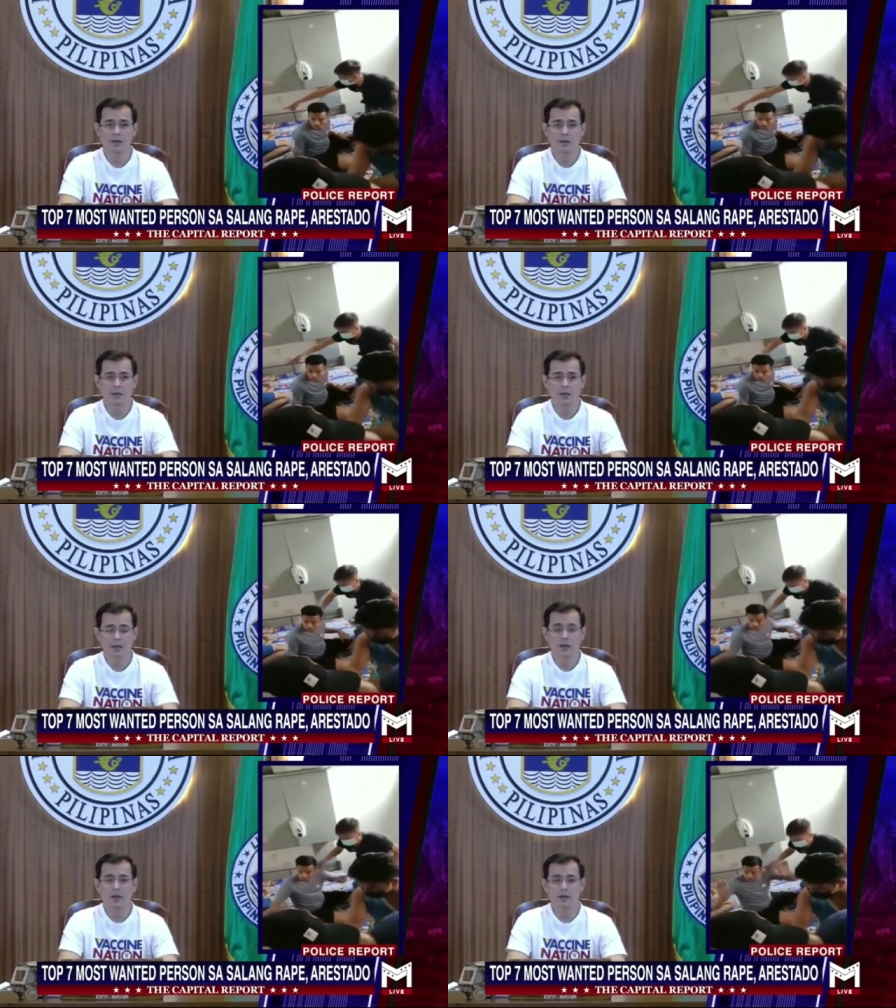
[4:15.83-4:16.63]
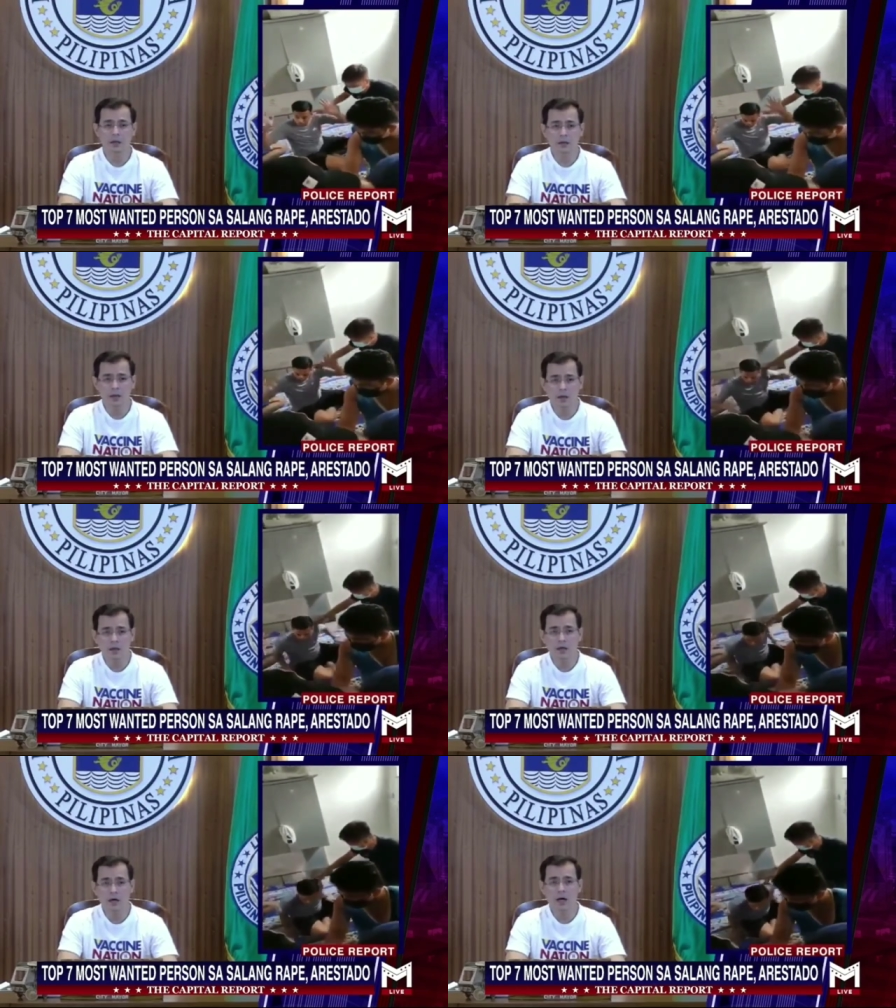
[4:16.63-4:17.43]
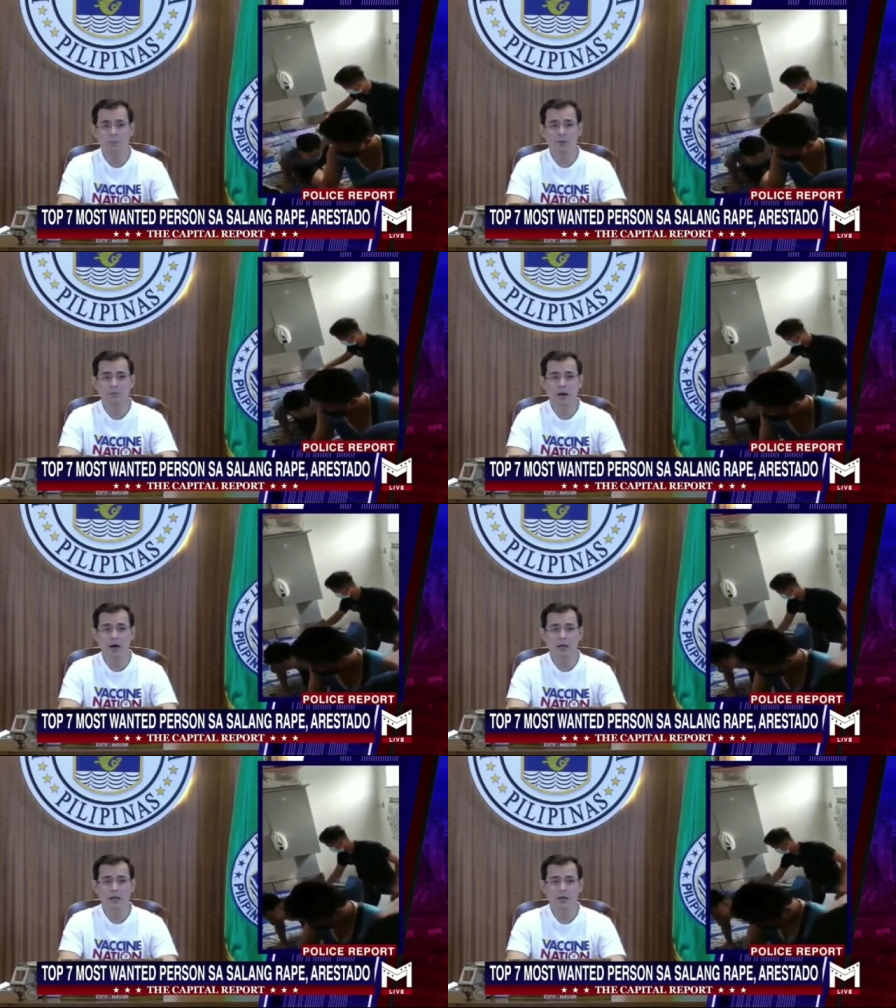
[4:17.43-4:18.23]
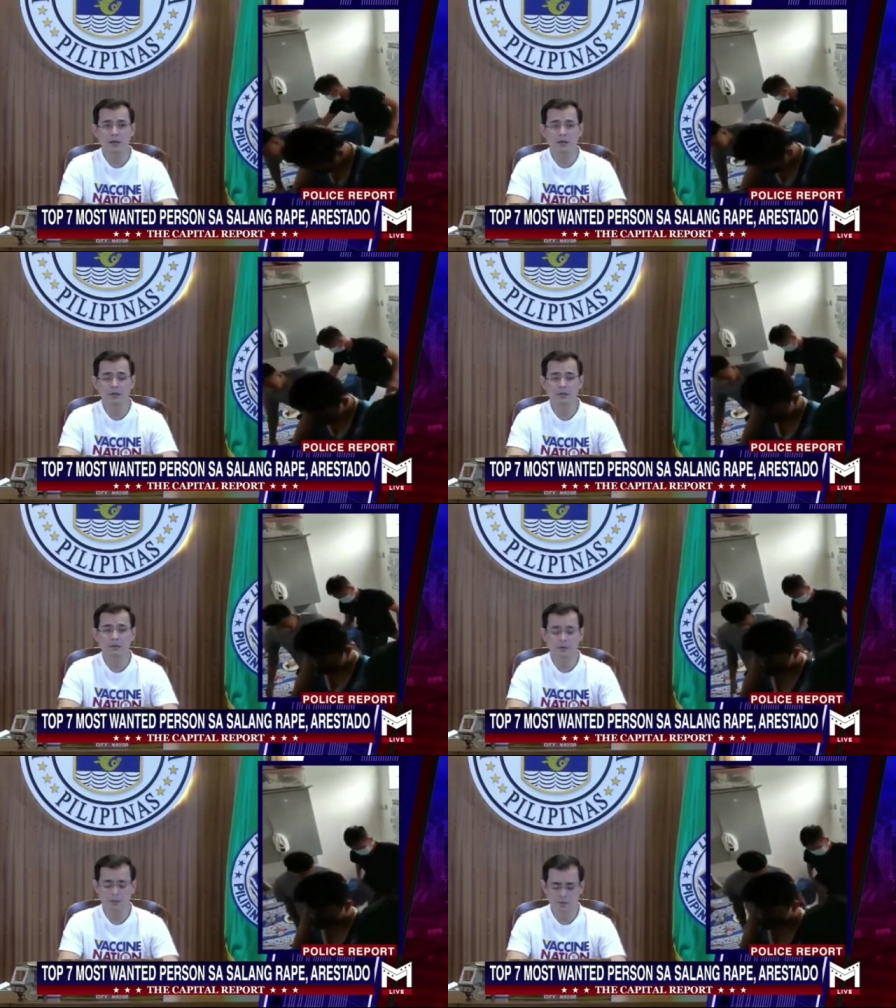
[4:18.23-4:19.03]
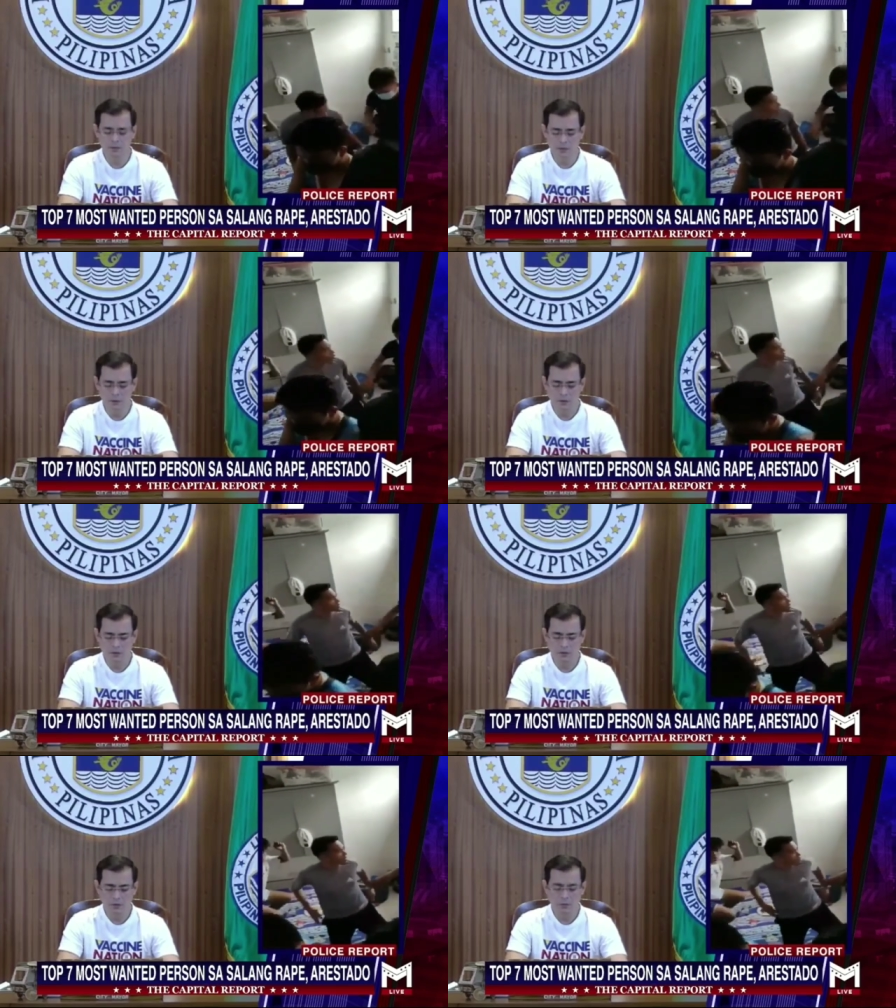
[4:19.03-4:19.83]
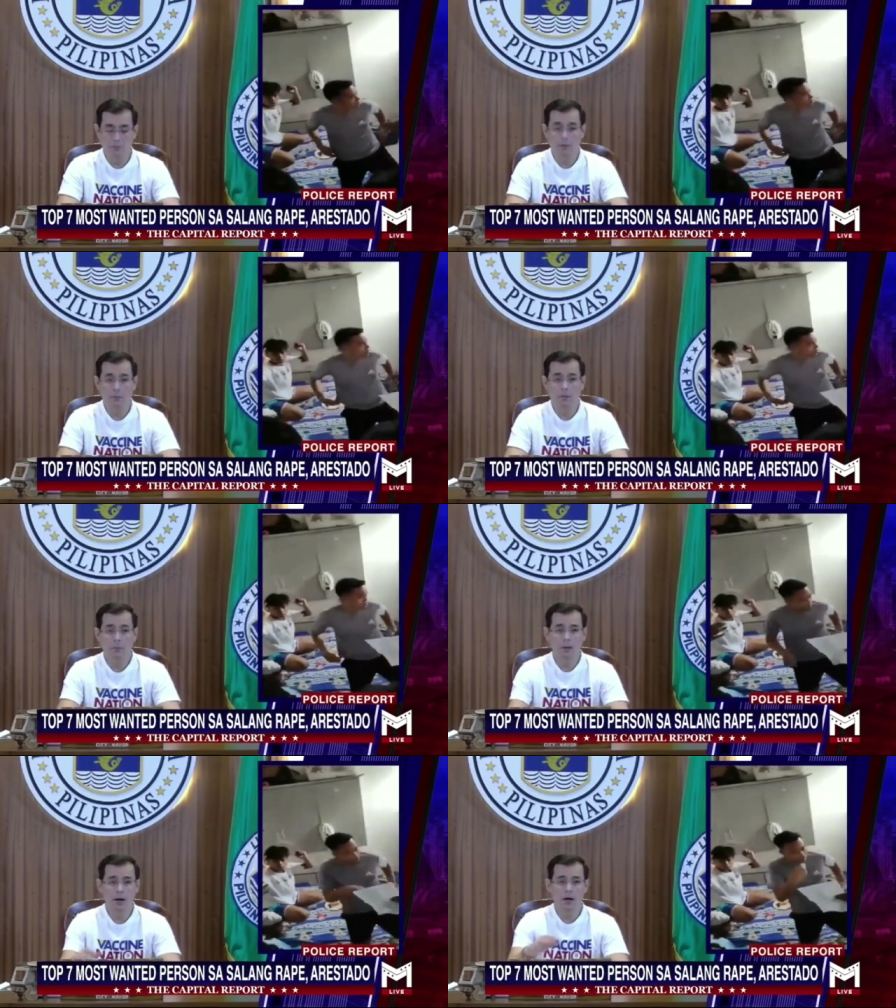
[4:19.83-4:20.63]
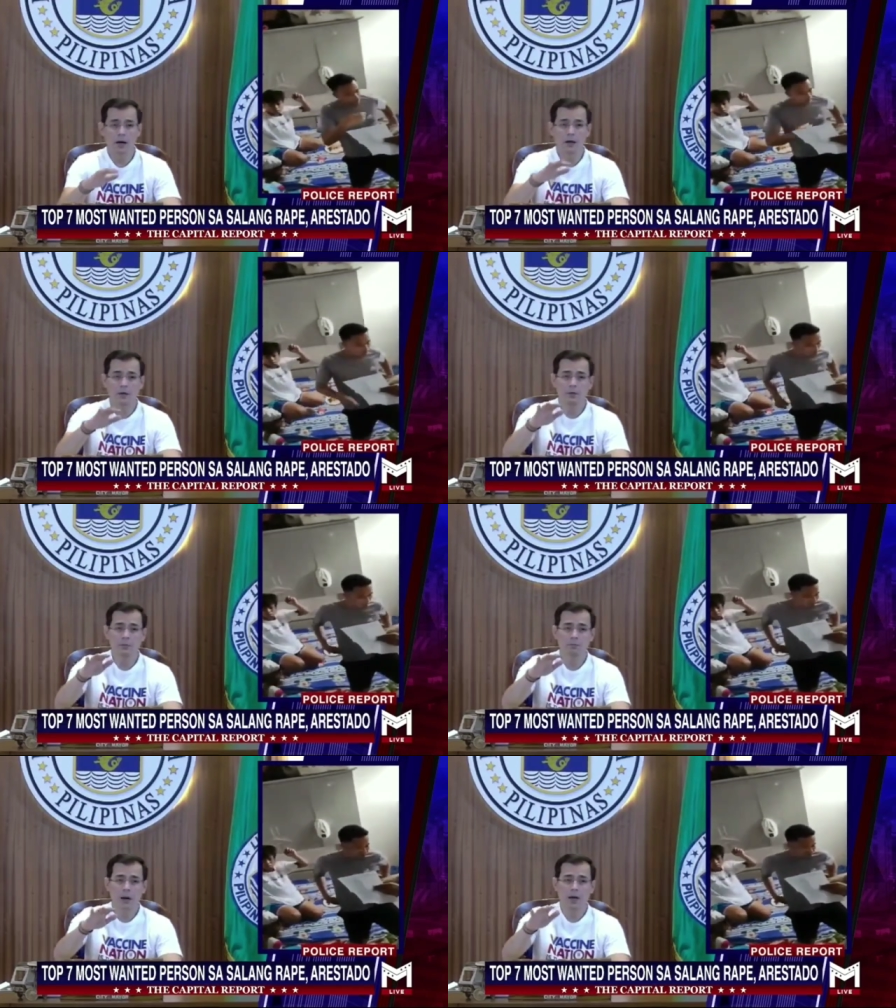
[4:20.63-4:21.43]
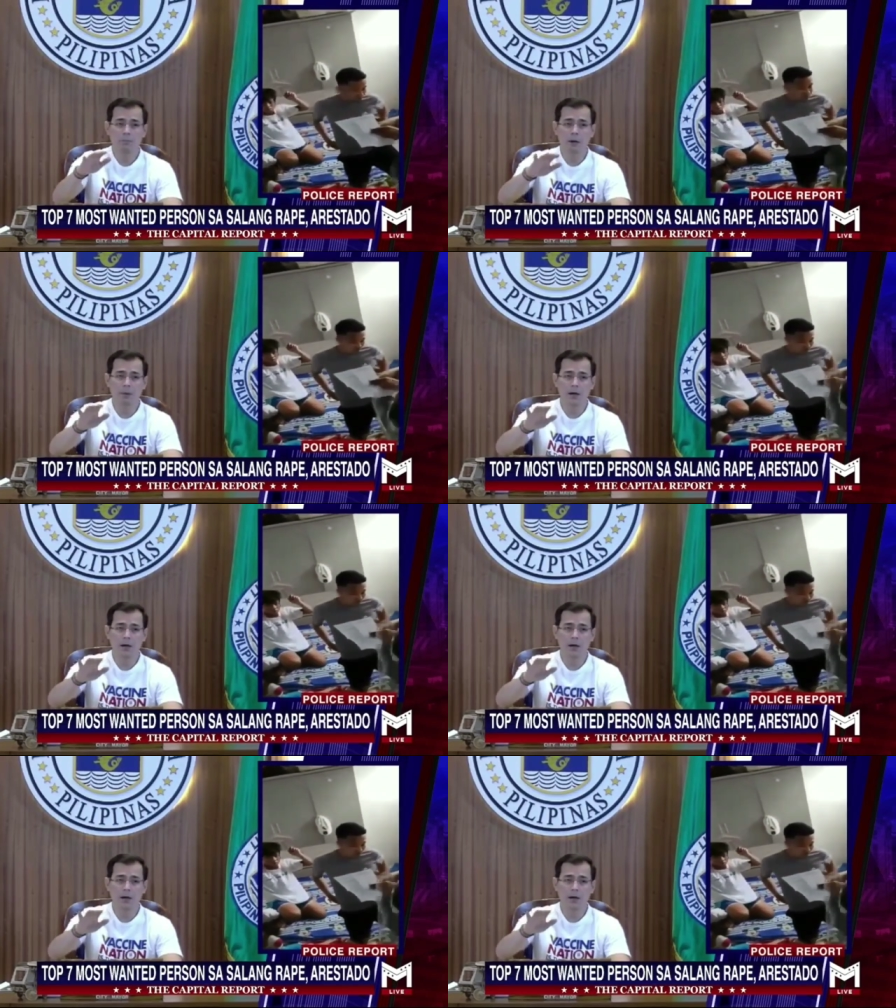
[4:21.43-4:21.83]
uh, ng kapitbahay natin. No? Oh, ma, ma, ano yung pangamba ba?